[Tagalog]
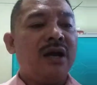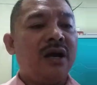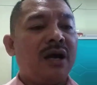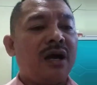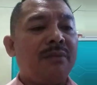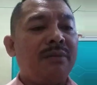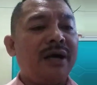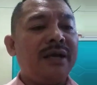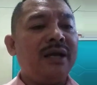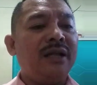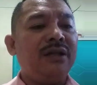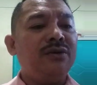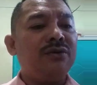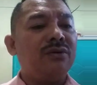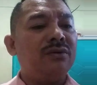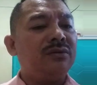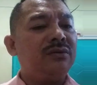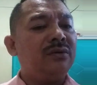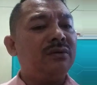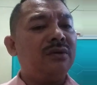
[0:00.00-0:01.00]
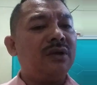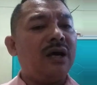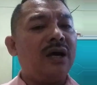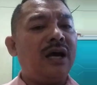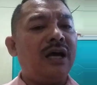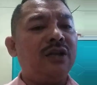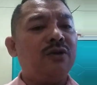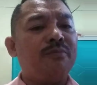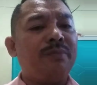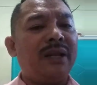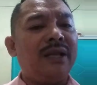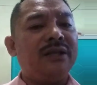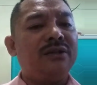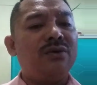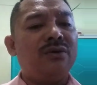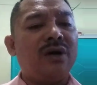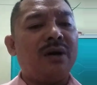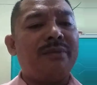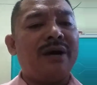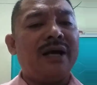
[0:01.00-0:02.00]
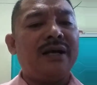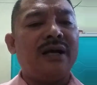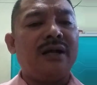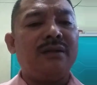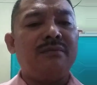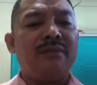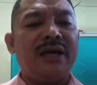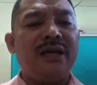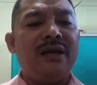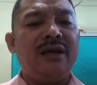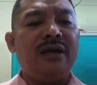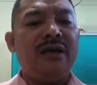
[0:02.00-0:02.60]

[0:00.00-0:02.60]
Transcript: Kabayan yung ang ano pala doon kabayan, may